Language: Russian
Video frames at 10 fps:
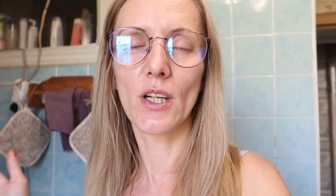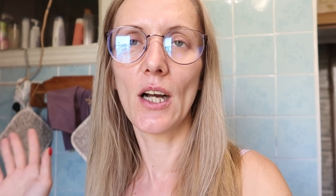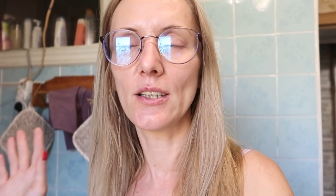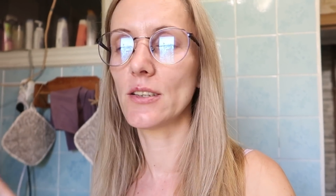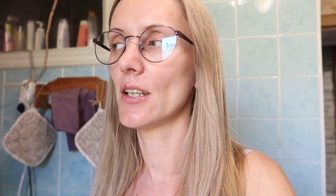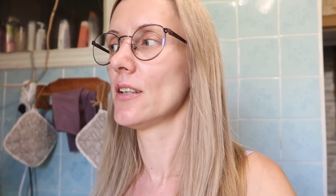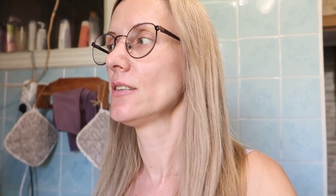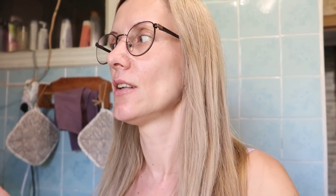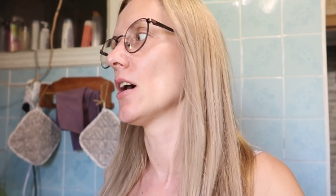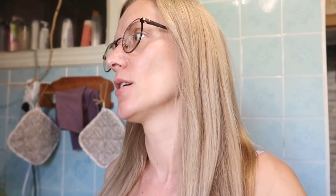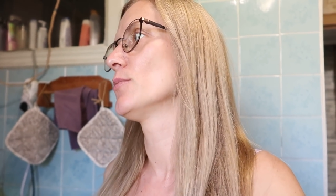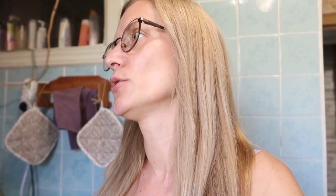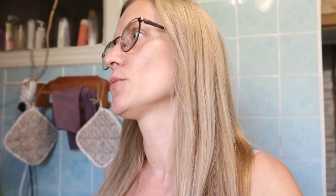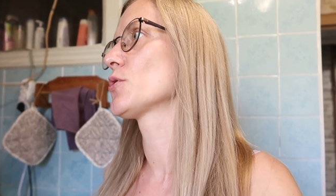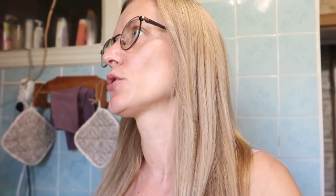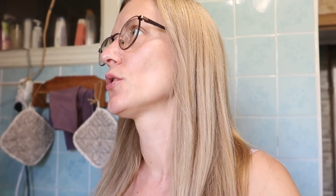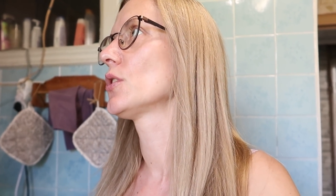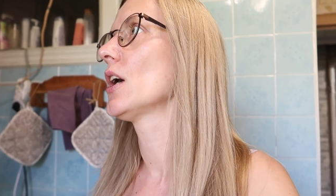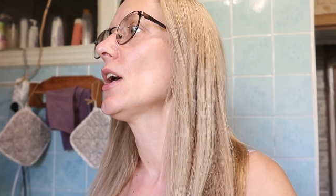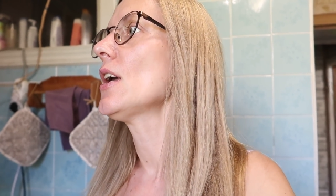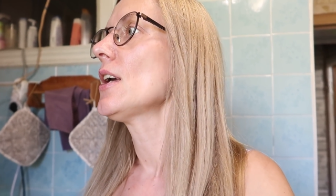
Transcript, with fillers: как-то так, будем что-то